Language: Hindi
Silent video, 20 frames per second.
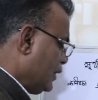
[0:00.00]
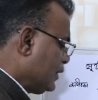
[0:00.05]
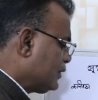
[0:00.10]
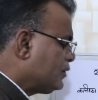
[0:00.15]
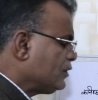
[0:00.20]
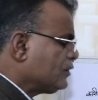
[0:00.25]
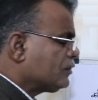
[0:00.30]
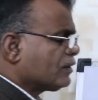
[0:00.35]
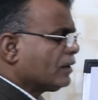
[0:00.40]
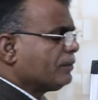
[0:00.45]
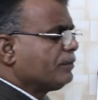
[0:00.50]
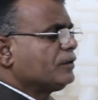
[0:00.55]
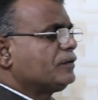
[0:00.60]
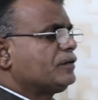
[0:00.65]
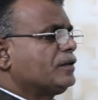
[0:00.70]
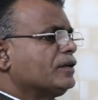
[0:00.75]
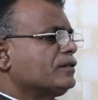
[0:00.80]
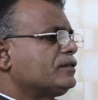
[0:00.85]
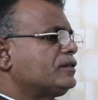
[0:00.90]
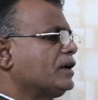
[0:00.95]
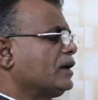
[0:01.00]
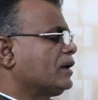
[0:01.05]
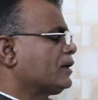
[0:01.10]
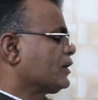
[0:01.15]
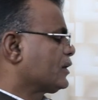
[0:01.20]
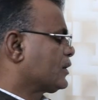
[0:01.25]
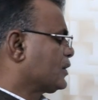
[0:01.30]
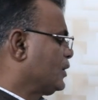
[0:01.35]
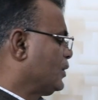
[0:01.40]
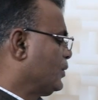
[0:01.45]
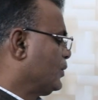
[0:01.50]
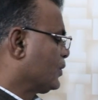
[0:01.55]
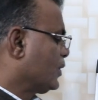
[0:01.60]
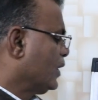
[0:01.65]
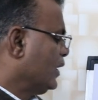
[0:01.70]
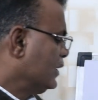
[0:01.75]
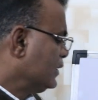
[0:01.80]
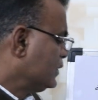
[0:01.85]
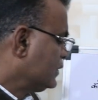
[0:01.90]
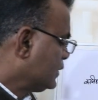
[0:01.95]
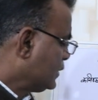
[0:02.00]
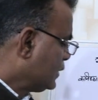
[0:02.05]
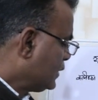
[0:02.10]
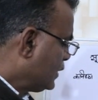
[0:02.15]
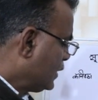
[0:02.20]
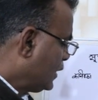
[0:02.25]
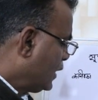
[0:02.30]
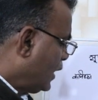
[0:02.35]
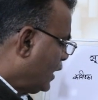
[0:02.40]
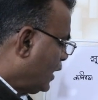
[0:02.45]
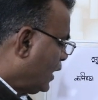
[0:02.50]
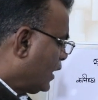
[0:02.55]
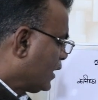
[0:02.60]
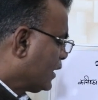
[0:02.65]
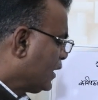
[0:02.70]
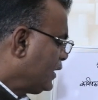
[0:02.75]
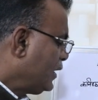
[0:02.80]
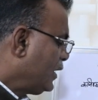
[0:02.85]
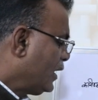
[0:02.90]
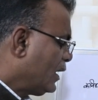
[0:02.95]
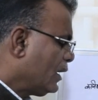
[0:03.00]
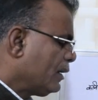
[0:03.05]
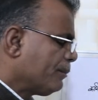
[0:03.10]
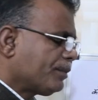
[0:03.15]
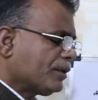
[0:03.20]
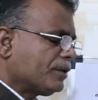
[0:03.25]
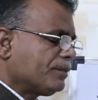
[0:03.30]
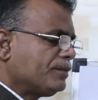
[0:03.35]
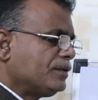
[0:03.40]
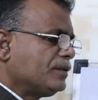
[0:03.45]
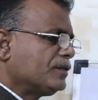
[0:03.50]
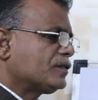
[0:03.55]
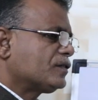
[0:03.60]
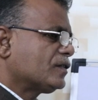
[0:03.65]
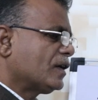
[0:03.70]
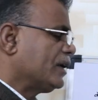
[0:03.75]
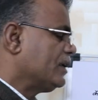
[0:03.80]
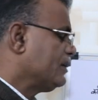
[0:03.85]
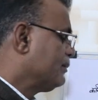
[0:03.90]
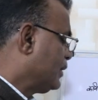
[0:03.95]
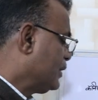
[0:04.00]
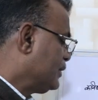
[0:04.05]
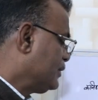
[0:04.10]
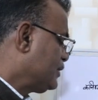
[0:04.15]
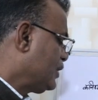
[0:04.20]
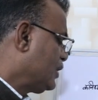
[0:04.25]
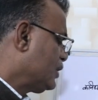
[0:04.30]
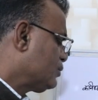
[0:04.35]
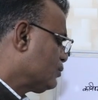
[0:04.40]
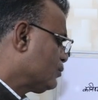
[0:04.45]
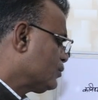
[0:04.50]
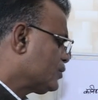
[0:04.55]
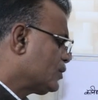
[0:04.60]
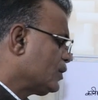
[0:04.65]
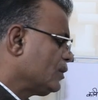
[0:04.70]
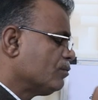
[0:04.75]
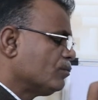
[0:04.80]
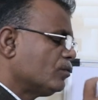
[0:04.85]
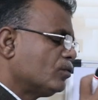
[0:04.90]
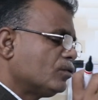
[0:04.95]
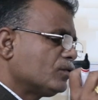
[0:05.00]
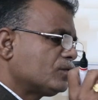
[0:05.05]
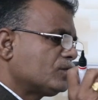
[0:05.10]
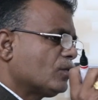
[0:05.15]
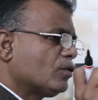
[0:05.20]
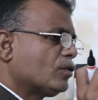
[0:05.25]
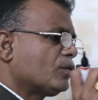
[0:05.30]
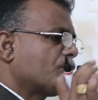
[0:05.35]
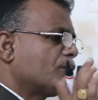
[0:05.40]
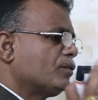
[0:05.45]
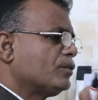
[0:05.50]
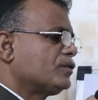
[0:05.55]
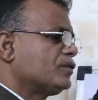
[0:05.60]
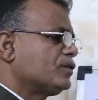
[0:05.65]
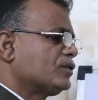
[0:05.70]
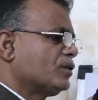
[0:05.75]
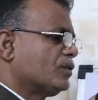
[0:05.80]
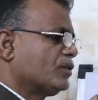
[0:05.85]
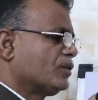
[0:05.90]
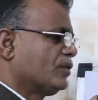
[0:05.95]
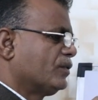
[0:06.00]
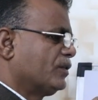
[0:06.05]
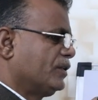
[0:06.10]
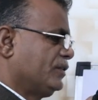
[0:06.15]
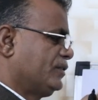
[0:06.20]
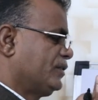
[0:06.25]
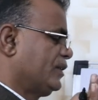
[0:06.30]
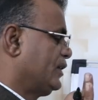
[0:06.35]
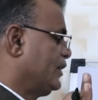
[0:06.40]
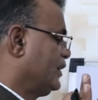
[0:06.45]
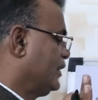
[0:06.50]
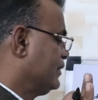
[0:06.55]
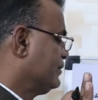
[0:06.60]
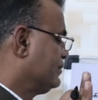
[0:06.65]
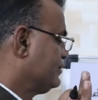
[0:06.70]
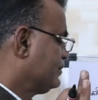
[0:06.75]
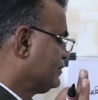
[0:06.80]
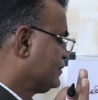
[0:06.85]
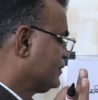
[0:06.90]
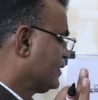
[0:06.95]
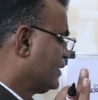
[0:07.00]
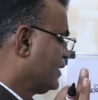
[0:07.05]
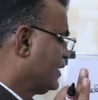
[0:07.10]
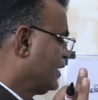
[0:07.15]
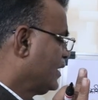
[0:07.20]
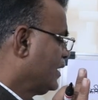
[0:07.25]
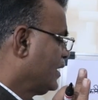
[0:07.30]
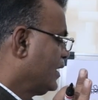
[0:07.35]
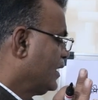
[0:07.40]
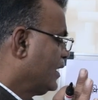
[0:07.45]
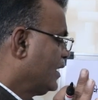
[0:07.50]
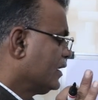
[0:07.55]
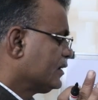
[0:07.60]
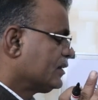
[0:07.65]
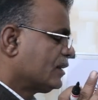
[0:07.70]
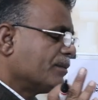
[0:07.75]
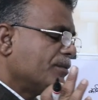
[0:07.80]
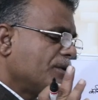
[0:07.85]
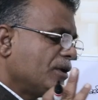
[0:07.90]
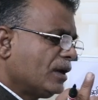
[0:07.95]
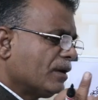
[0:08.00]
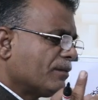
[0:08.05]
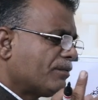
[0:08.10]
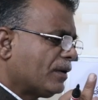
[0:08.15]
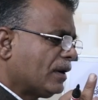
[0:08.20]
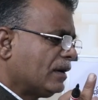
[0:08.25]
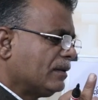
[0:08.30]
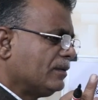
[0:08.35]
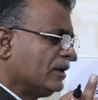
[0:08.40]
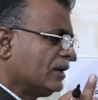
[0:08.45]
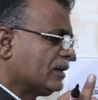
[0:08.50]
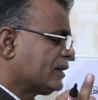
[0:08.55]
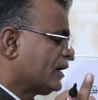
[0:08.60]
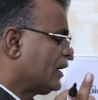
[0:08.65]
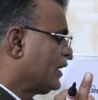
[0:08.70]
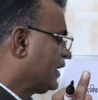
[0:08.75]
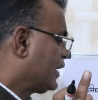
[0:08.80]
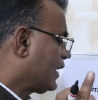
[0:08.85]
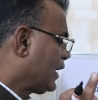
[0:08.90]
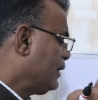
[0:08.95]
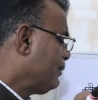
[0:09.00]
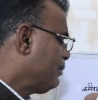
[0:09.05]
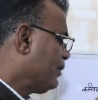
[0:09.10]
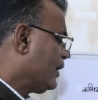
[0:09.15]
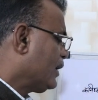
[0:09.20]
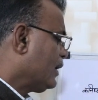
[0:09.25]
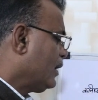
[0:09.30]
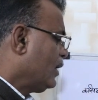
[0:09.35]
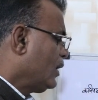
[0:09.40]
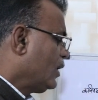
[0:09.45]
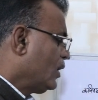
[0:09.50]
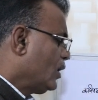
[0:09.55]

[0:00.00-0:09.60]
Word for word: एक चीज का विशेष ध्यान रखना होगा अगर यहां पर फिश साइन बनती है तो उसकी मूछ और पूछ दोनों होने चाहिए तभी ये फल मिलता है कई बार